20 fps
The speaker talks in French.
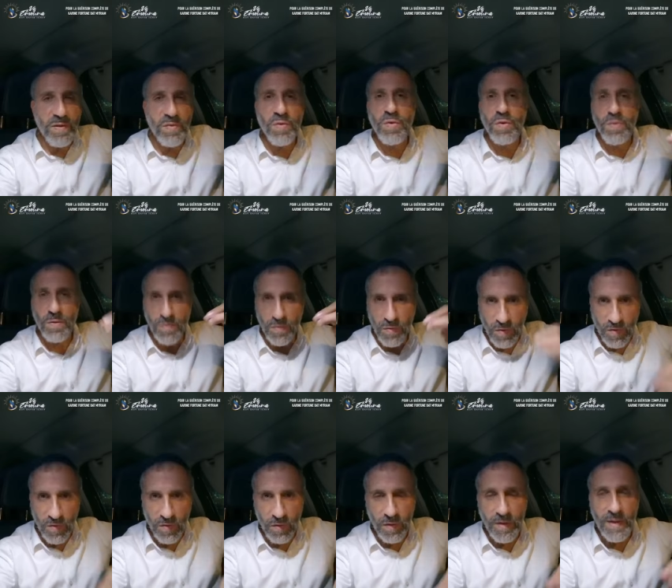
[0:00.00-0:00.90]
de
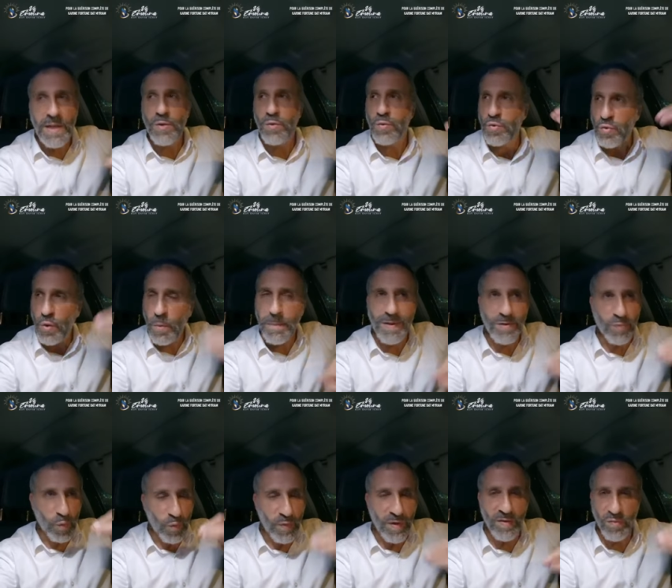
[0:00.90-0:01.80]
32 ans, il n'a toujours pas
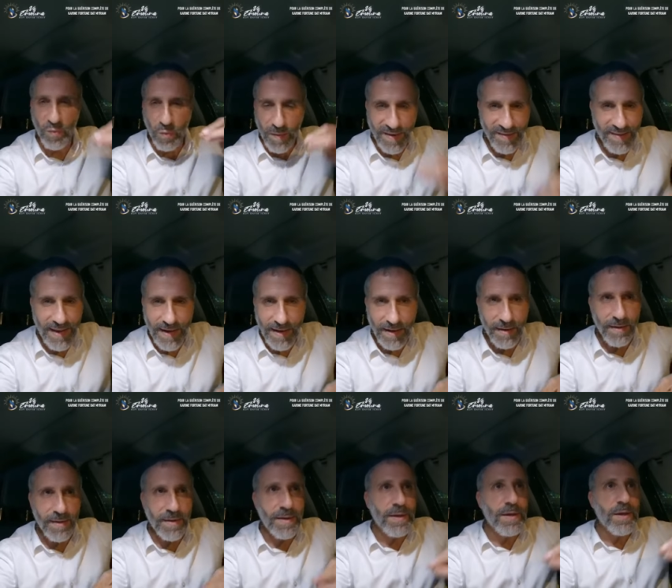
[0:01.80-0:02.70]
trouvé son mazal.
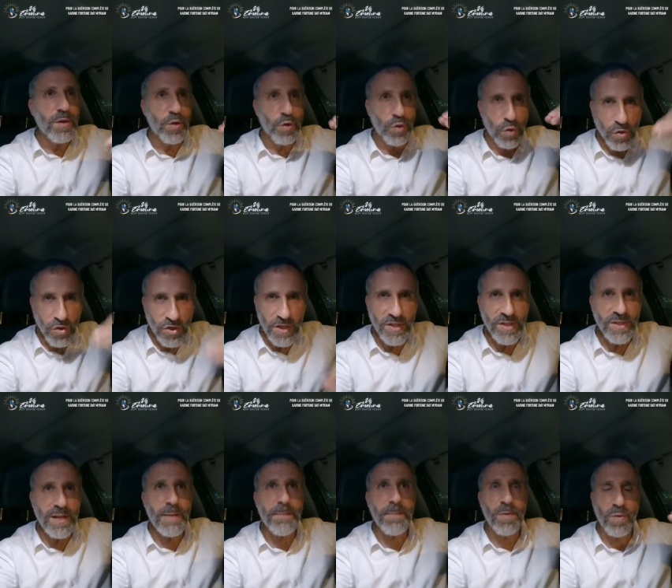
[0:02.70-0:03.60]
Rosh
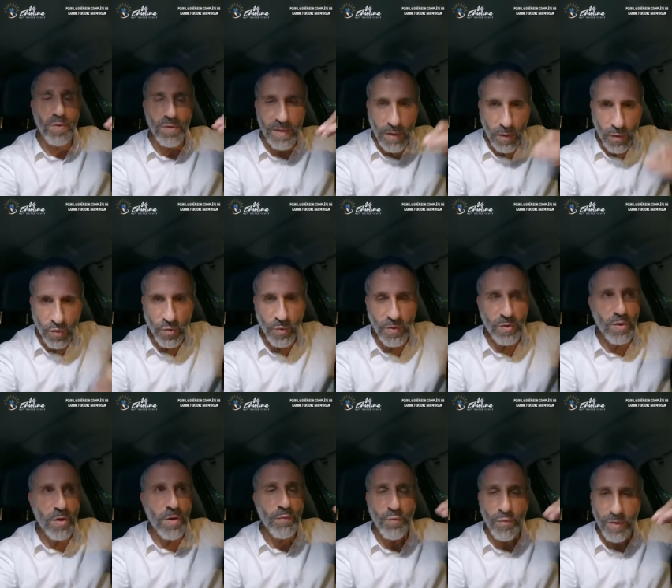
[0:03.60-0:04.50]
Hashanah pendant 48
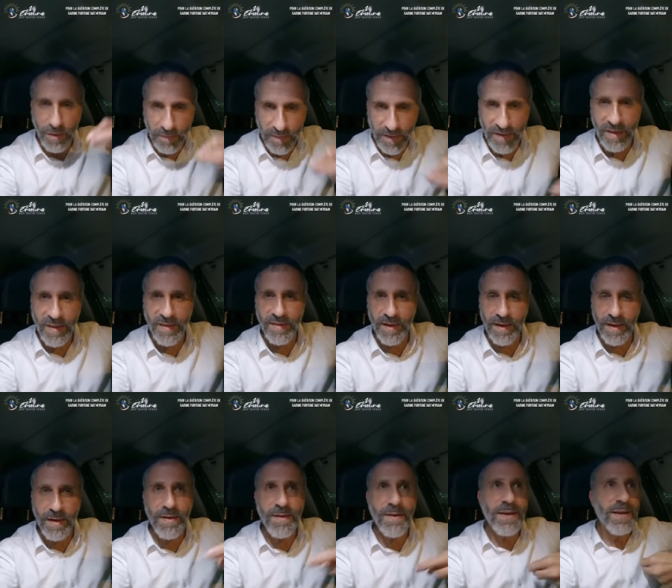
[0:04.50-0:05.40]
heures, vous répétez
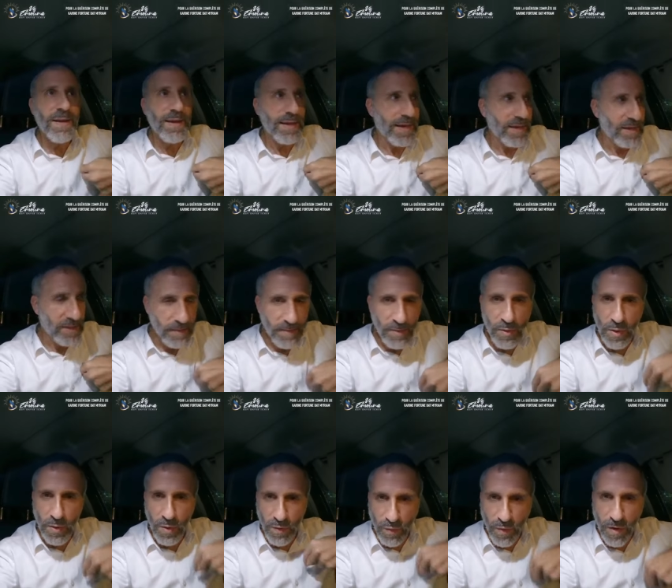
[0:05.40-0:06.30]
ça, et Hachem, il doit
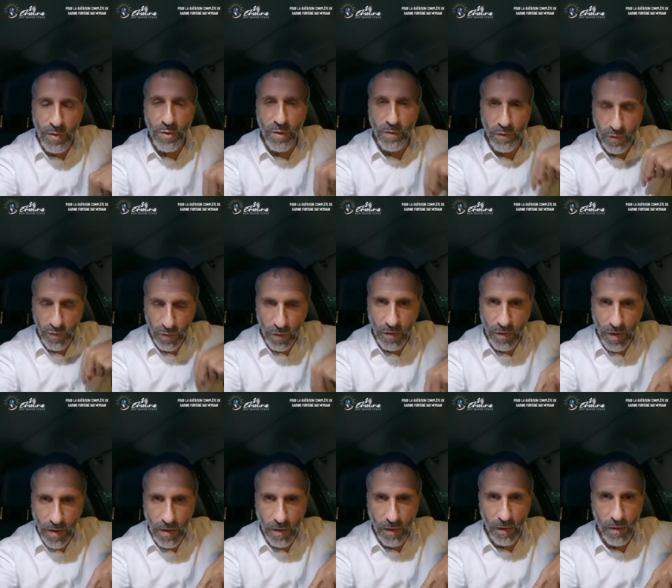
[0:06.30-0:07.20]
le voir dans votre
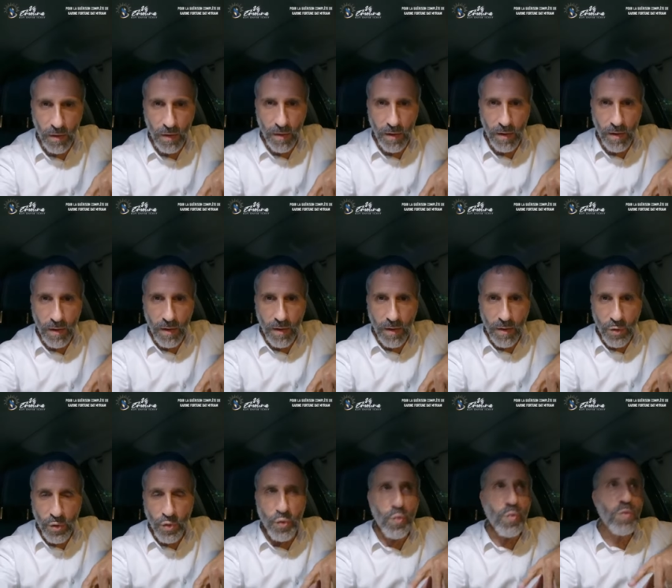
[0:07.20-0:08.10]
cœur.
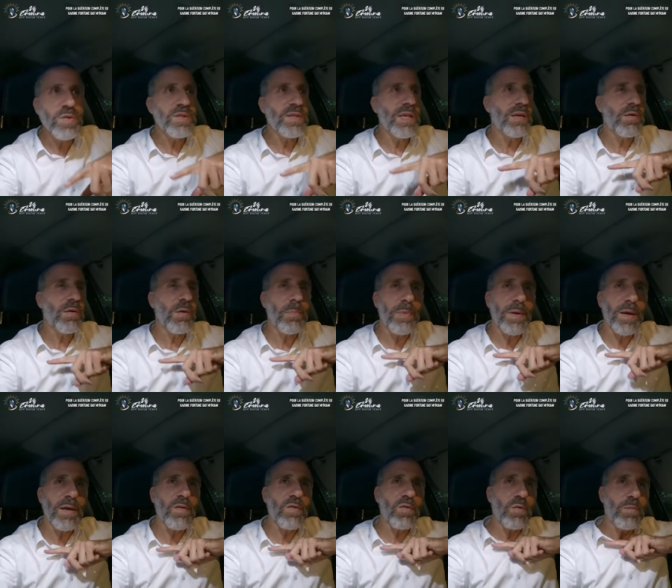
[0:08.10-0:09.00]
Tous ses copains,
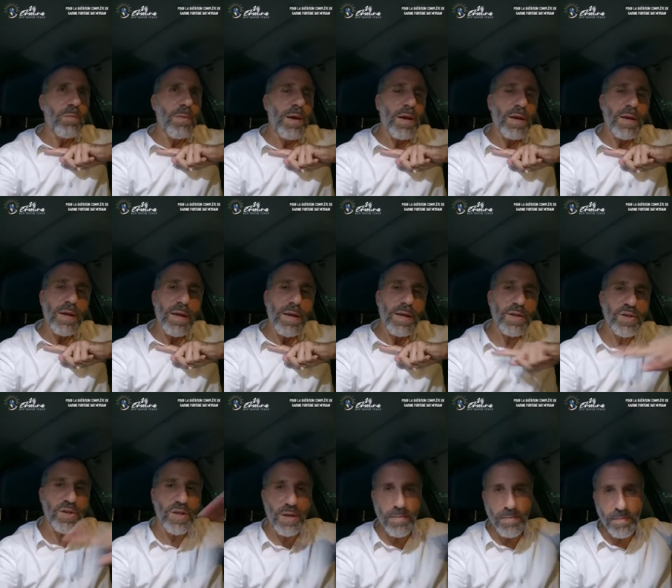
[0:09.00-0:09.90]
ils sont mariés à
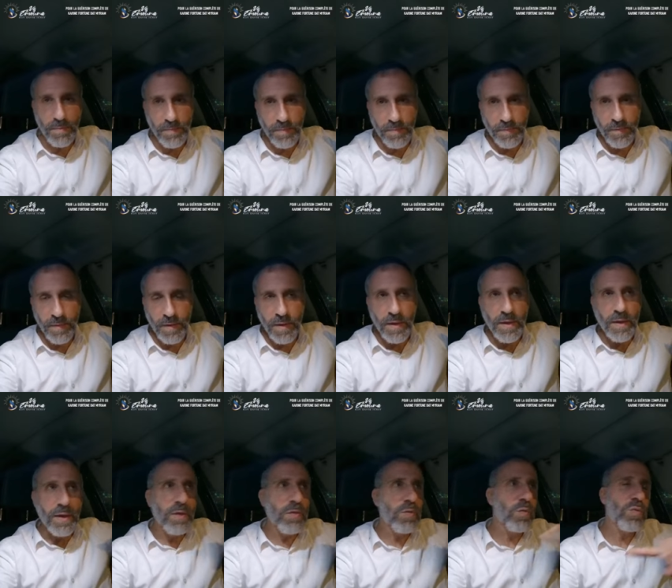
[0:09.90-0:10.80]
Hachem.
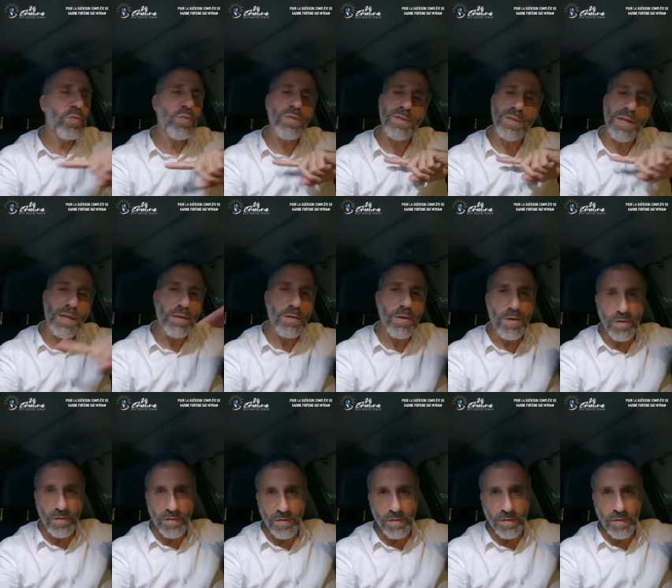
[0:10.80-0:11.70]
Ils ont tous quatre
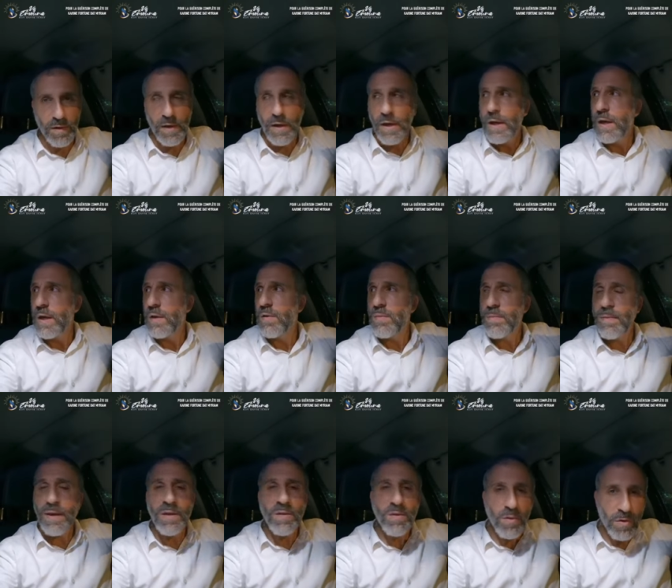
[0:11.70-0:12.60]
gosses. Et le
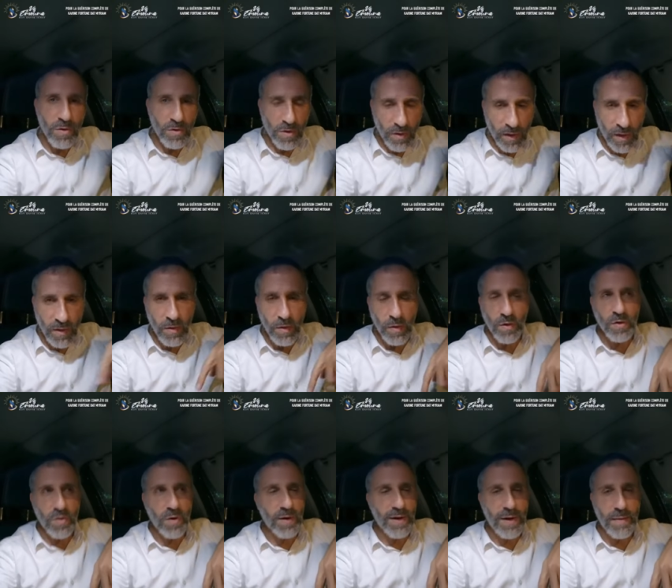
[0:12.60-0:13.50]
mien, il encore, il dort
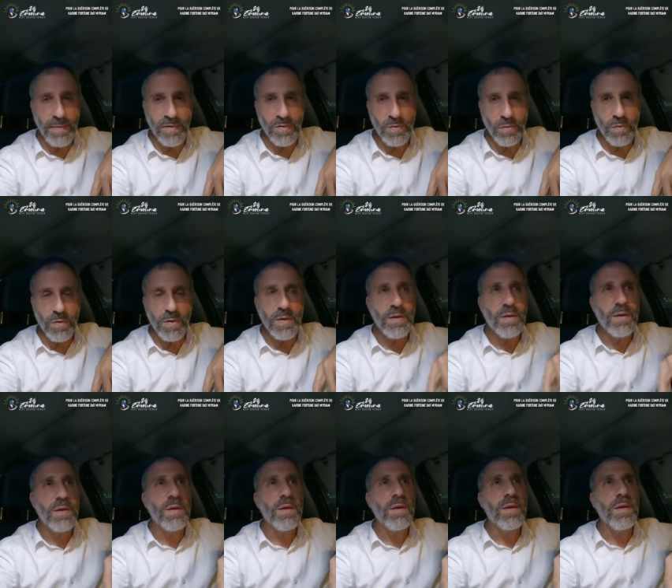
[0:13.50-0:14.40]
encore à la maison.
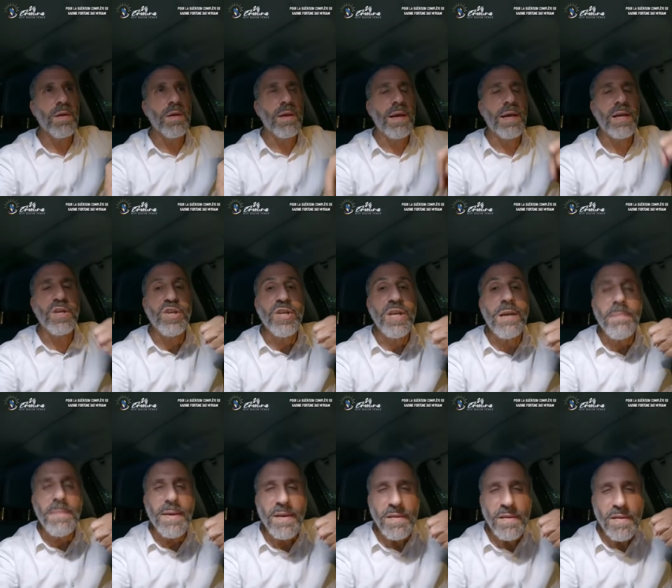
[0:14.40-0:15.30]
Hachem,
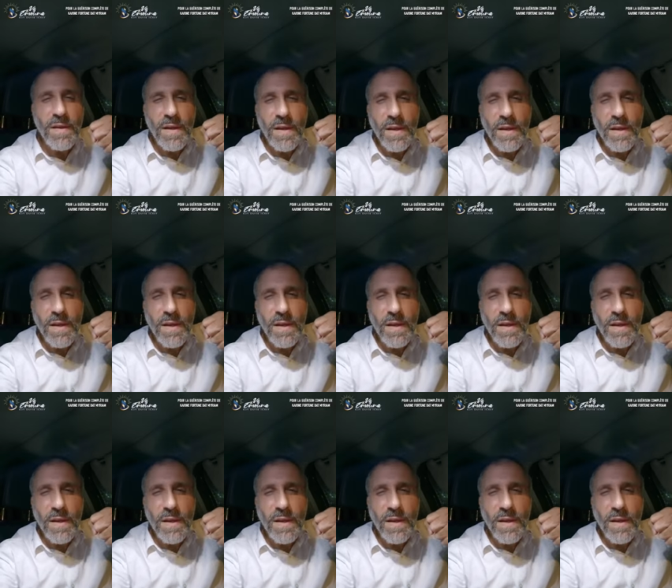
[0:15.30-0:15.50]
merci.